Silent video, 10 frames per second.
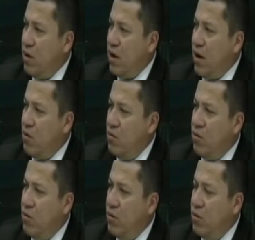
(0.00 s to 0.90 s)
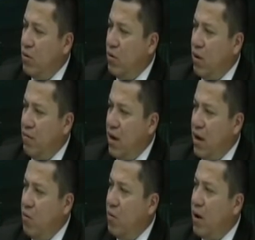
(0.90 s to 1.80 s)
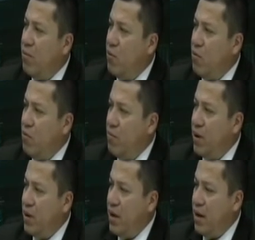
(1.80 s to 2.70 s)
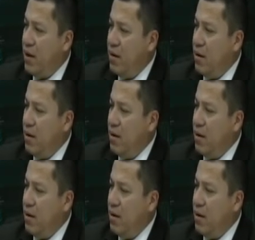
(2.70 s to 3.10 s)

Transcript: que algunos no todavía logramos comprender?